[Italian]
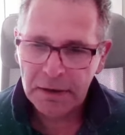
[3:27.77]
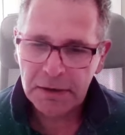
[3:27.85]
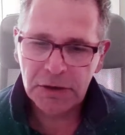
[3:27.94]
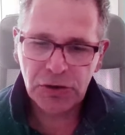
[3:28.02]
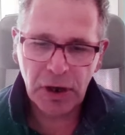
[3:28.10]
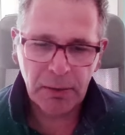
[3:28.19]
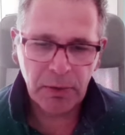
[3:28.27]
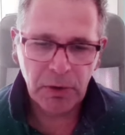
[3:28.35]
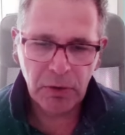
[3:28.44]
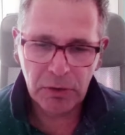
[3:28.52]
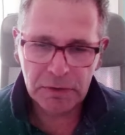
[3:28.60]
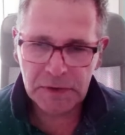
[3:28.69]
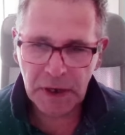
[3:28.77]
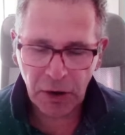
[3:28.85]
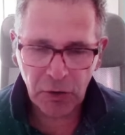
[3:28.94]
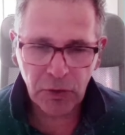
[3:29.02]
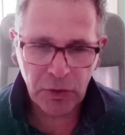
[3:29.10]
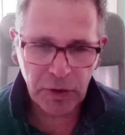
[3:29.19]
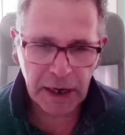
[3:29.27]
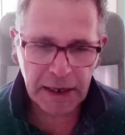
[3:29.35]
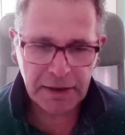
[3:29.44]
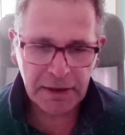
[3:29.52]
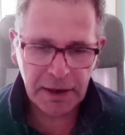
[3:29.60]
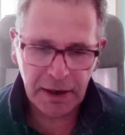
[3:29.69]
diciamo, sia
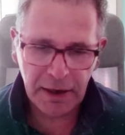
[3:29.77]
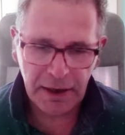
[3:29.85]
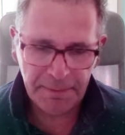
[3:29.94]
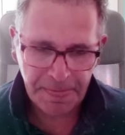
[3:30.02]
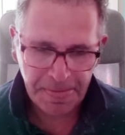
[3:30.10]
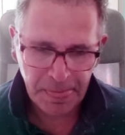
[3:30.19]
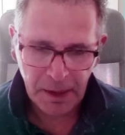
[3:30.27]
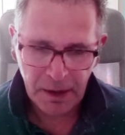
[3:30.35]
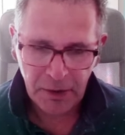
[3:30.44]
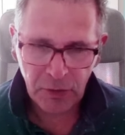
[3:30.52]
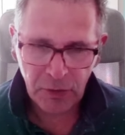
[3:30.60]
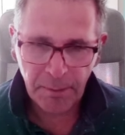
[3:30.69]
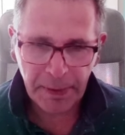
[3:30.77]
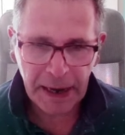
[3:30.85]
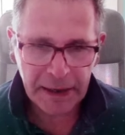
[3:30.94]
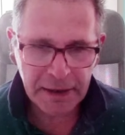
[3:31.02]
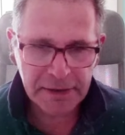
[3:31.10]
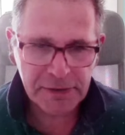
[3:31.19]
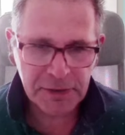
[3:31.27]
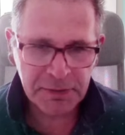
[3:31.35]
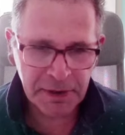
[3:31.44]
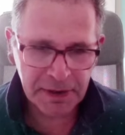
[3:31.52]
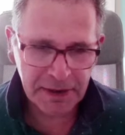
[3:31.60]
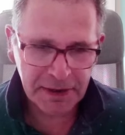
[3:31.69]
concorrenti che compagni,
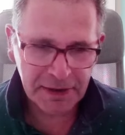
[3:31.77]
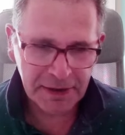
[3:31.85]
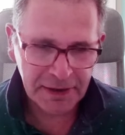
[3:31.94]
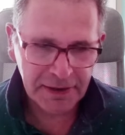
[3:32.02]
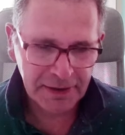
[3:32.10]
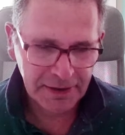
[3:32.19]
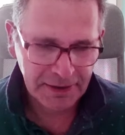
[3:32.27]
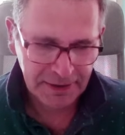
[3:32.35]
insomma. Di, di... Eh,